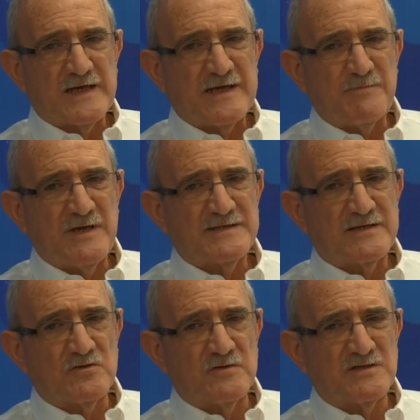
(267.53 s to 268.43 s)
qué piensas
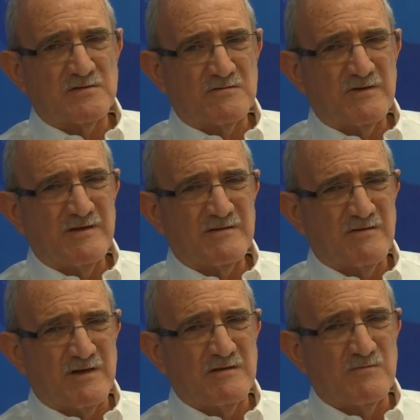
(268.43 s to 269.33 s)
tú de eso, tú
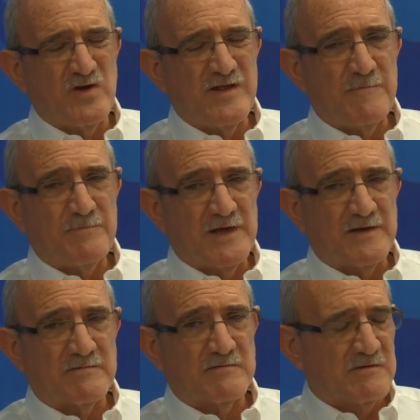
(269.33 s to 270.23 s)
eres, muy
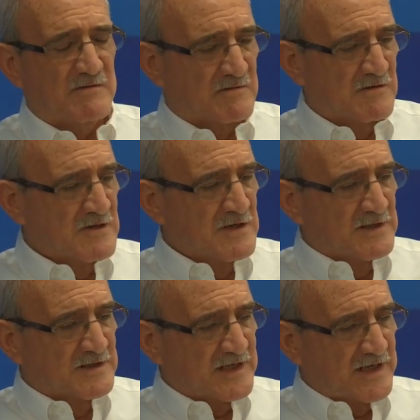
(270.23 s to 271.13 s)
despierto y yo
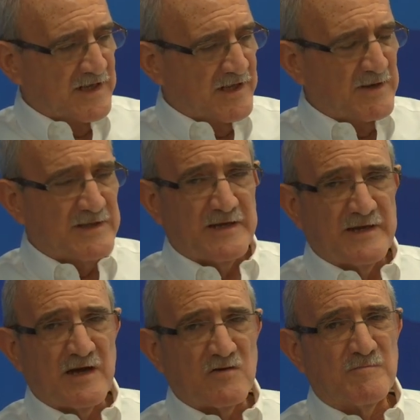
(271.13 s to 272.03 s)
sé que debes
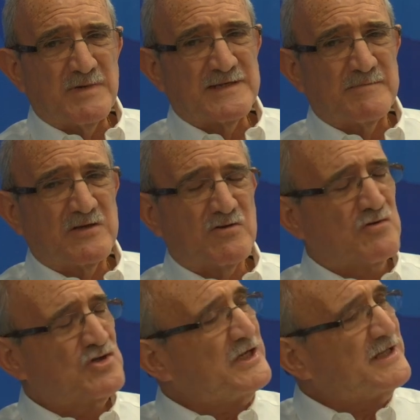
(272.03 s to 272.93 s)
tener algún pensamiento
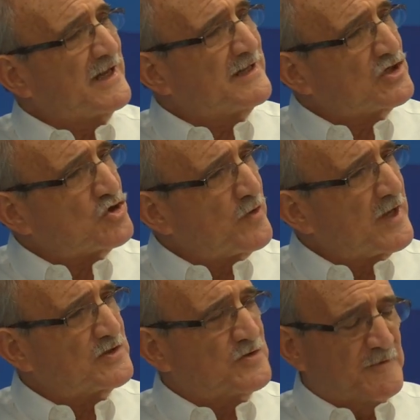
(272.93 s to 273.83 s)
consistente sobre
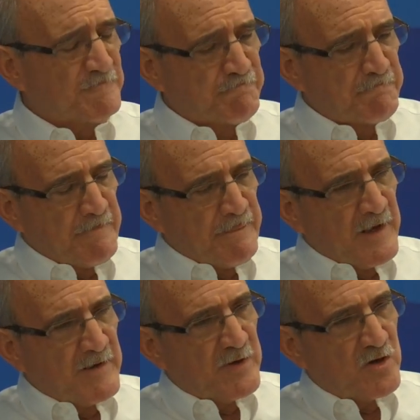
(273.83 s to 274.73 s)
eso, ¿no?
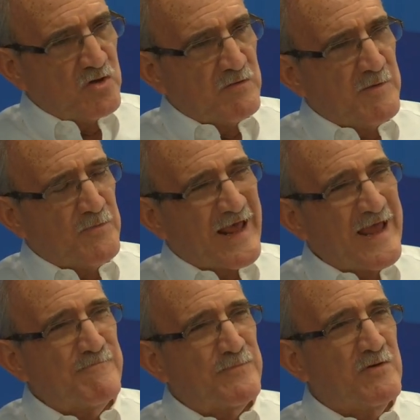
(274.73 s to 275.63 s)
Pero yo veo, por
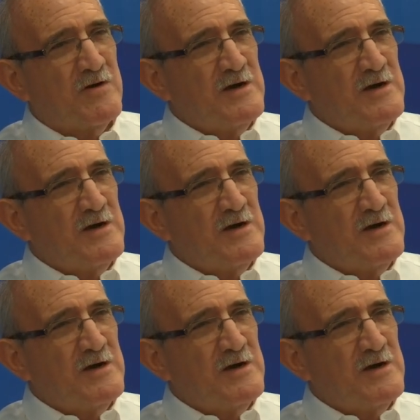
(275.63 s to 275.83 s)
ejemplo,